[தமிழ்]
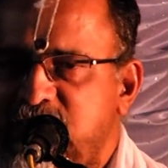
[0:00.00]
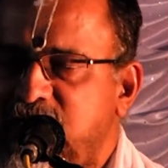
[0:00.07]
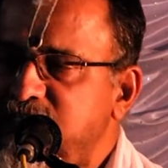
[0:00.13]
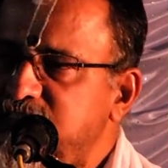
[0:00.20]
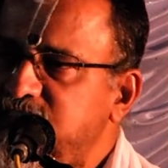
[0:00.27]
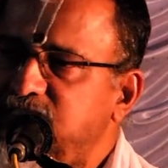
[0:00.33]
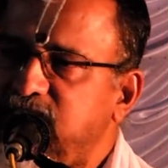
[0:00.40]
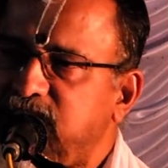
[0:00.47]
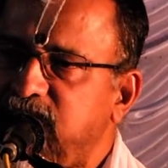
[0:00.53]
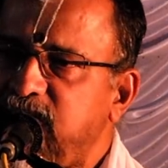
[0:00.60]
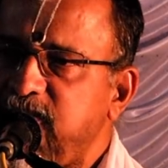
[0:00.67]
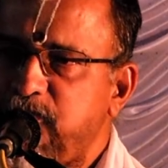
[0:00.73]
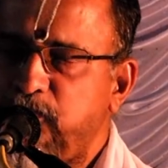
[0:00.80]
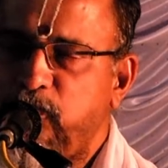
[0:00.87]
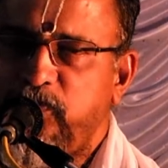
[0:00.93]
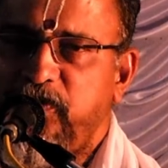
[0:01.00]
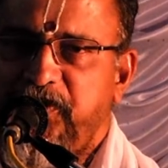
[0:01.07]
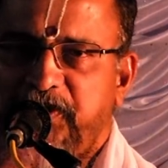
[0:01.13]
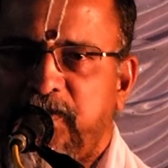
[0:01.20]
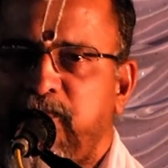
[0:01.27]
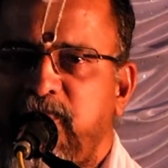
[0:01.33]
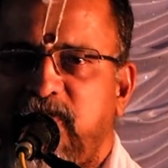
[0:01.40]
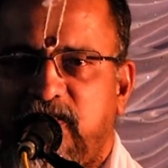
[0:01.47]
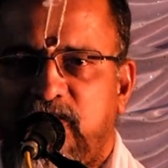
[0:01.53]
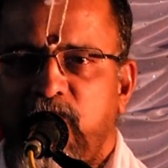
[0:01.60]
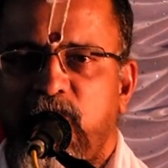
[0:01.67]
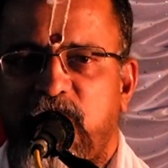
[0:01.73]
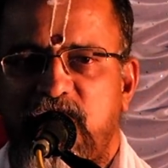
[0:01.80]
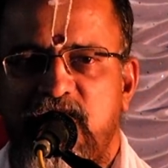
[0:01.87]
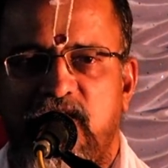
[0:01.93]
சாஸ்திரத்தில்
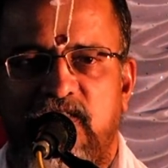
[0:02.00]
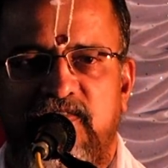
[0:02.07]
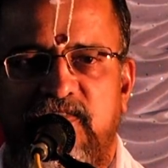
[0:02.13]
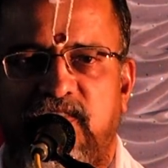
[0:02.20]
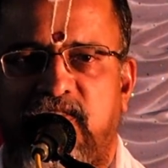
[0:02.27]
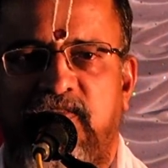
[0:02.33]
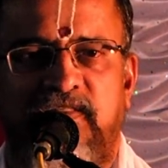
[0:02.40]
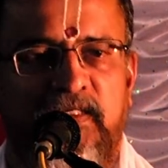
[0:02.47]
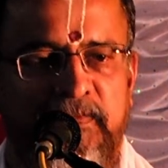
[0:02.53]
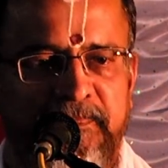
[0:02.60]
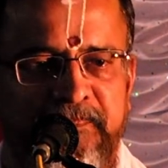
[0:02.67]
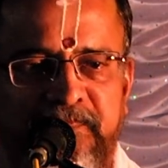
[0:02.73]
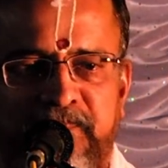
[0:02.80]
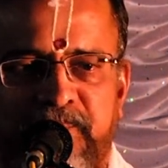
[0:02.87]
ஜோதிஷங்கிறது ஒரு சாஸ்திரம்தான்